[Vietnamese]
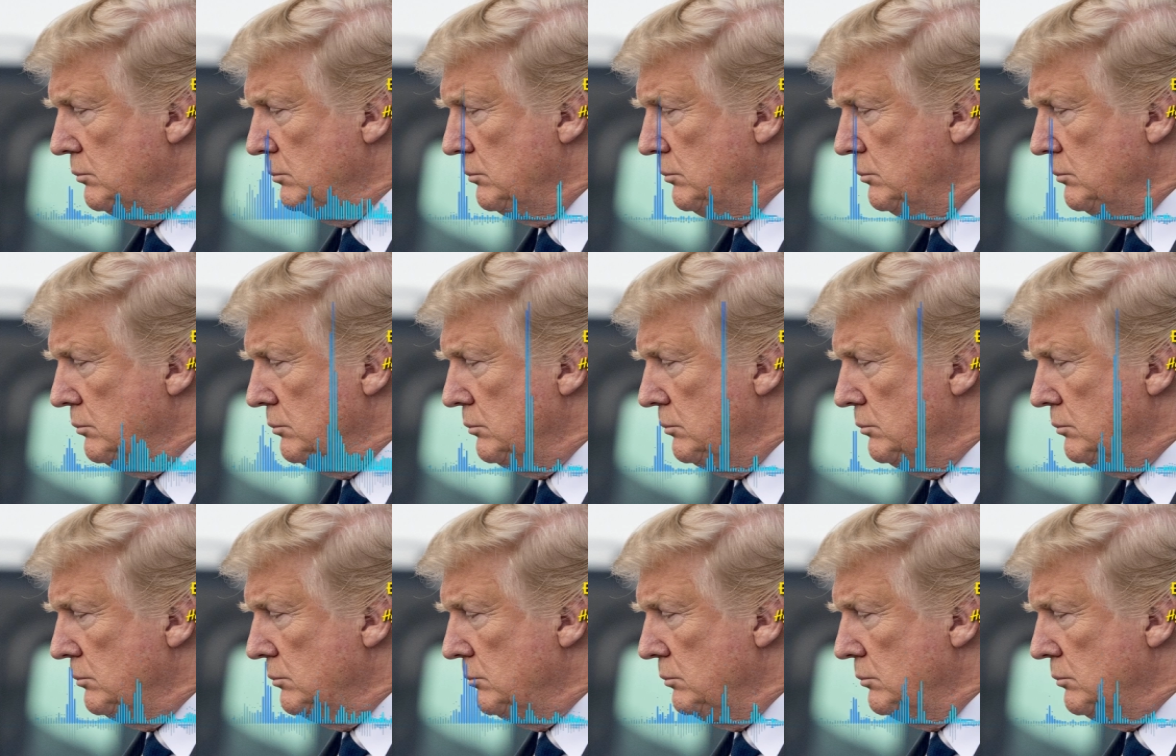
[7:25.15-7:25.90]
hải
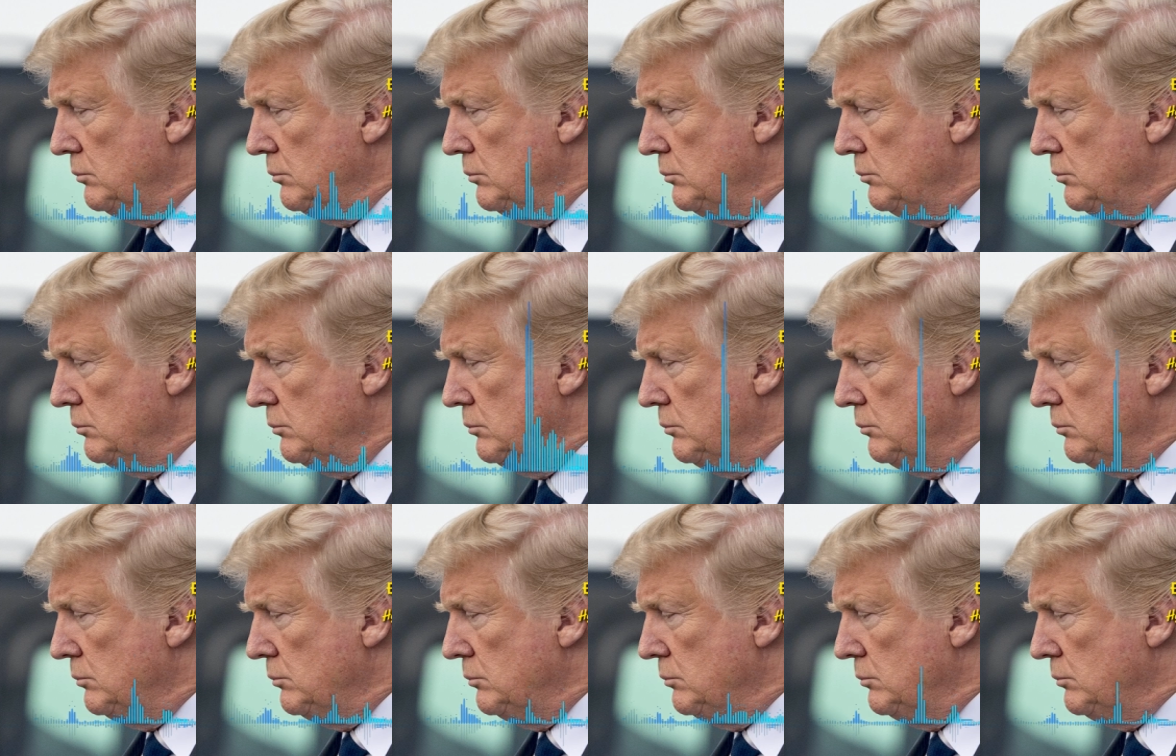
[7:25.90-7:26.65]
quân
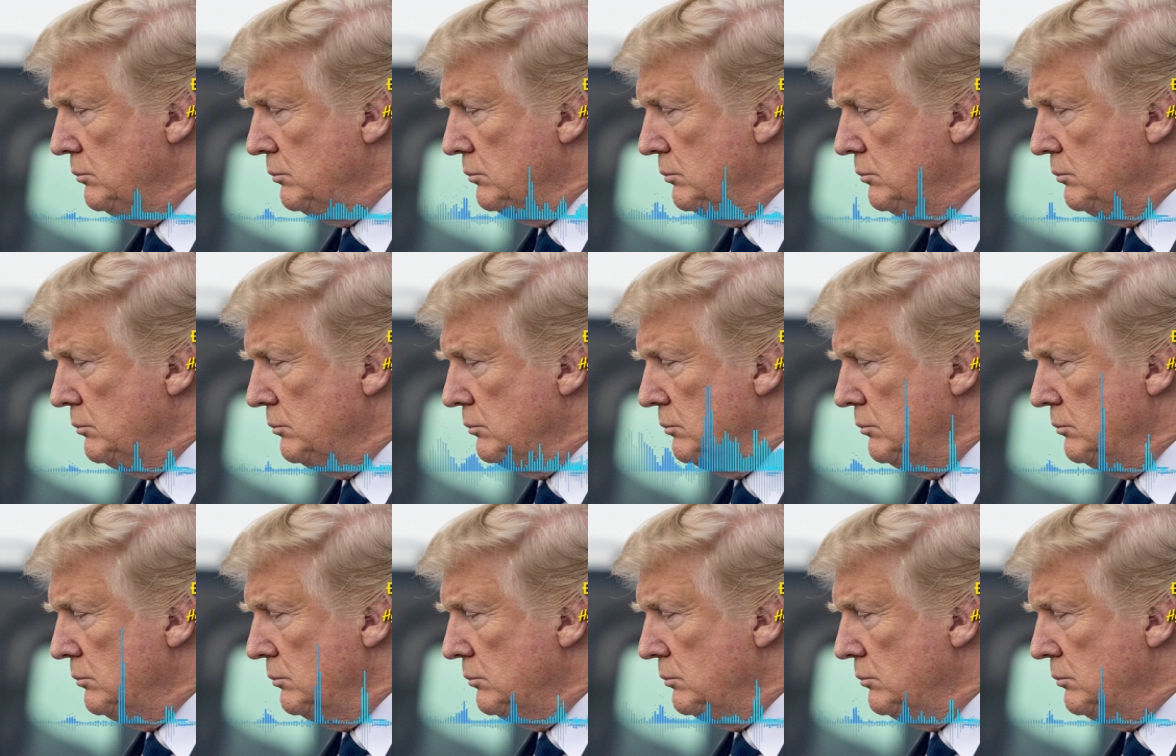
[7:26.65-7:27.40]
uh, trong sĩ
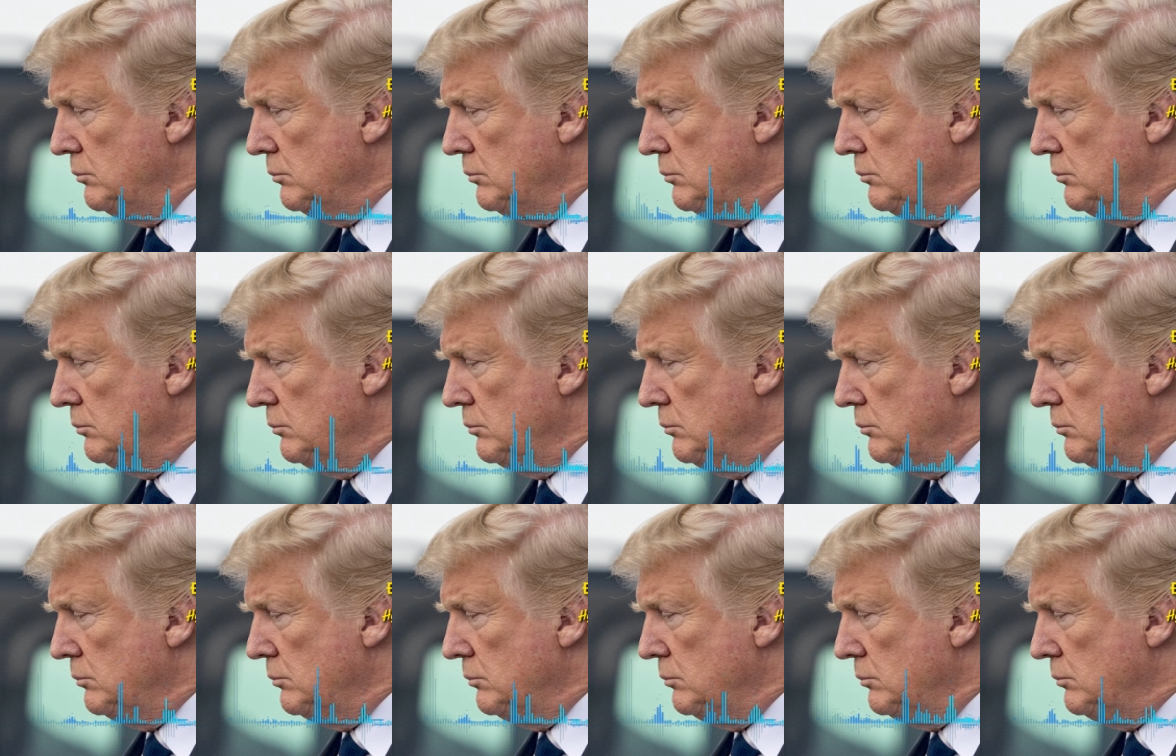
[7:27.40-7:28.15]
quan
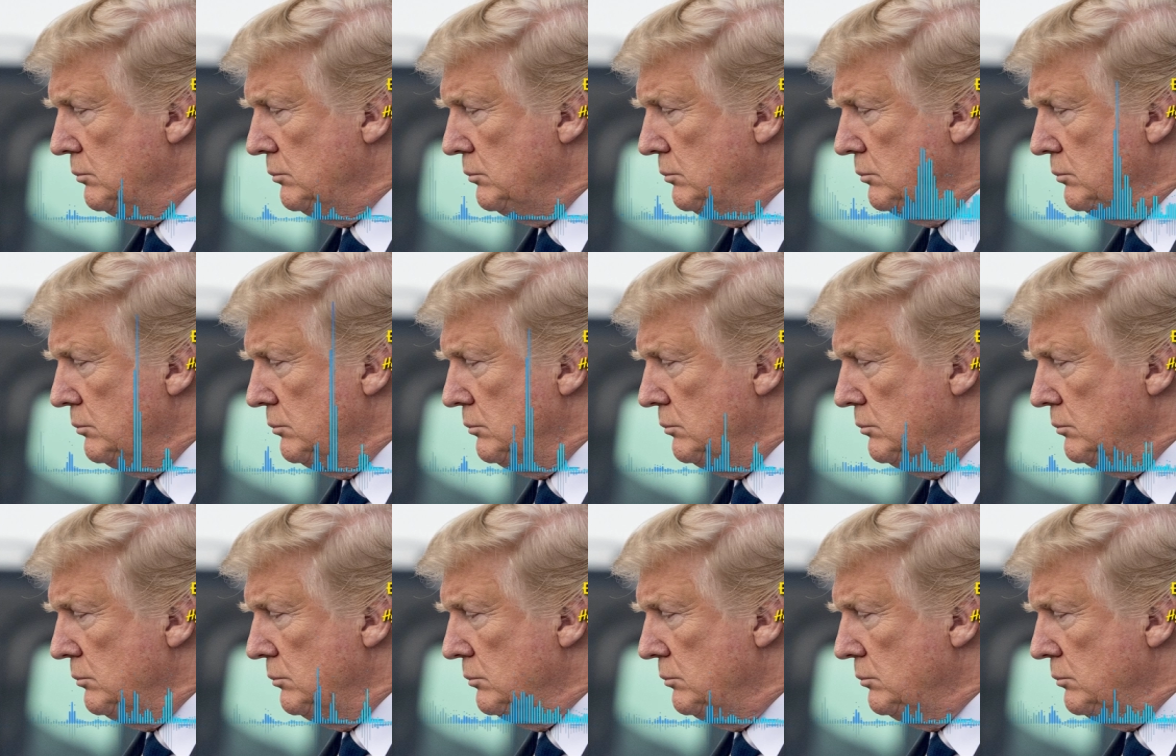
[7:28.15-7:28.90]
và cái ông
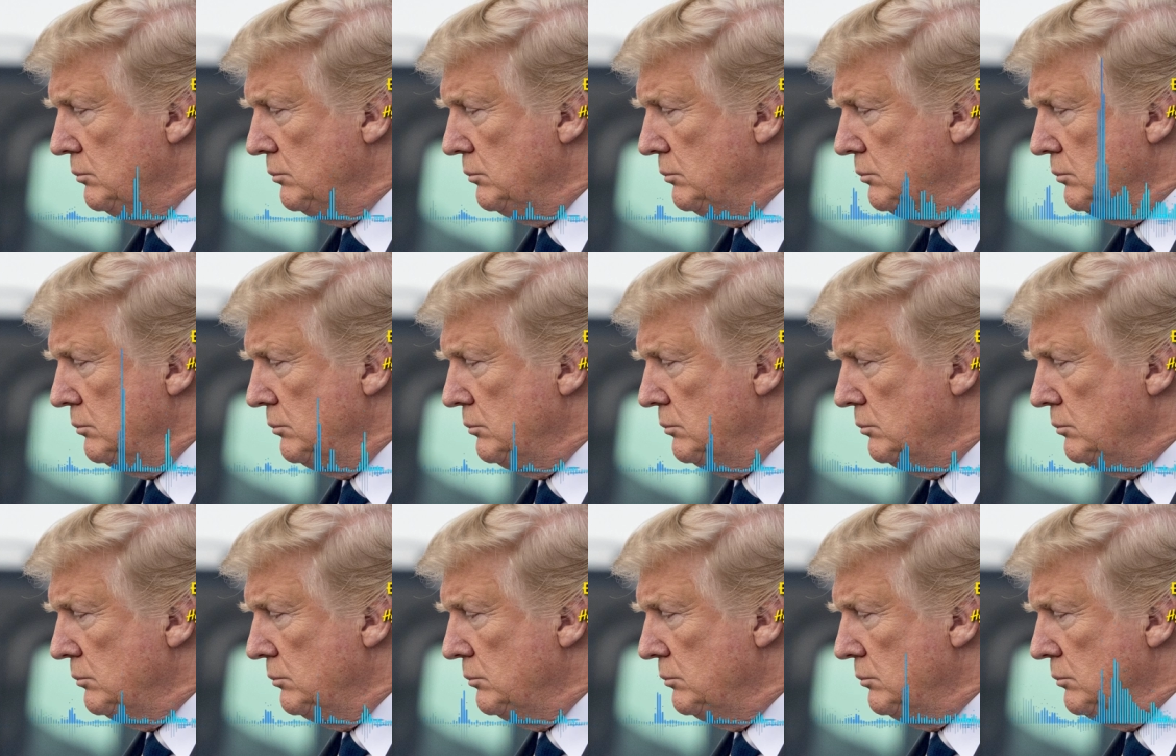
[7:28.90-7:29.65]
ra ra trường
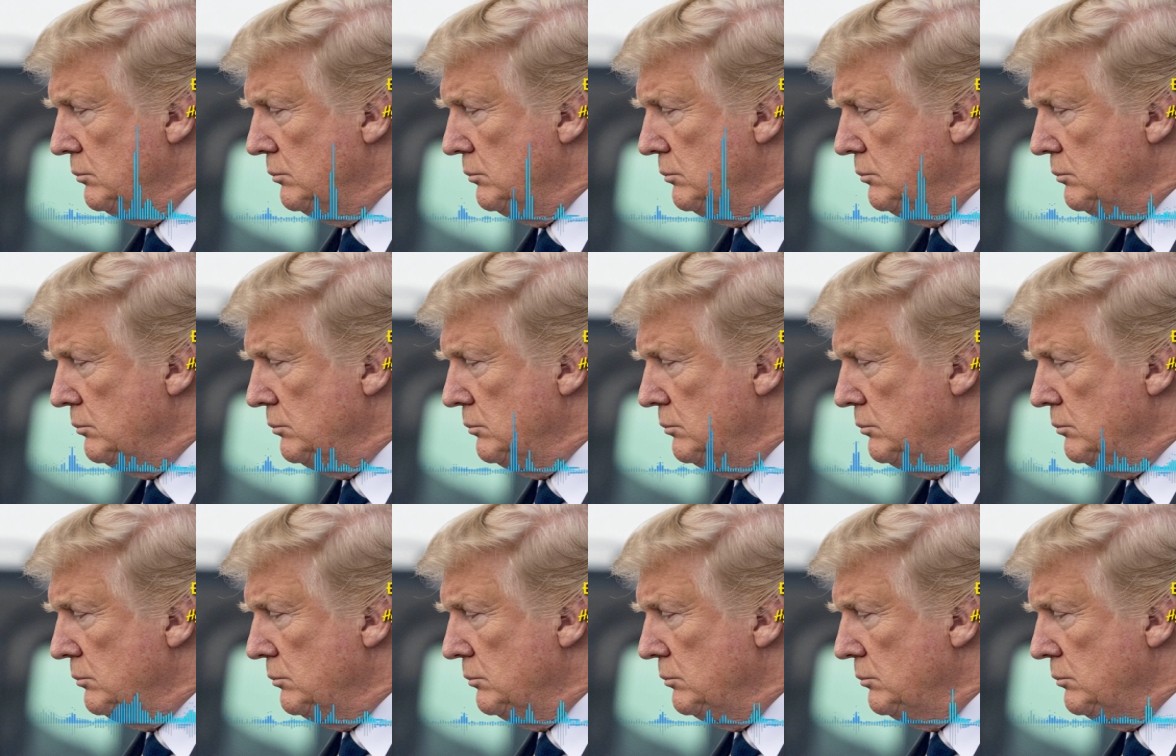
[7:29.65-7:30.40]
đó là
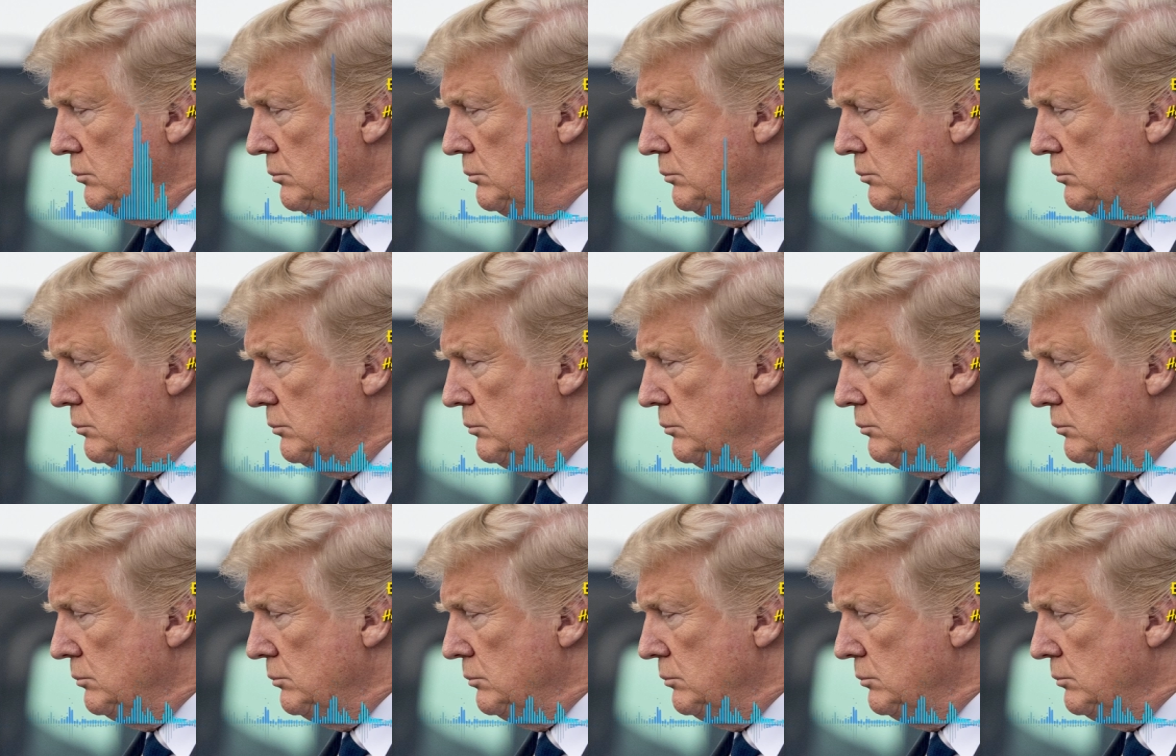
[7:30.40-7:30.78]
đội sổ.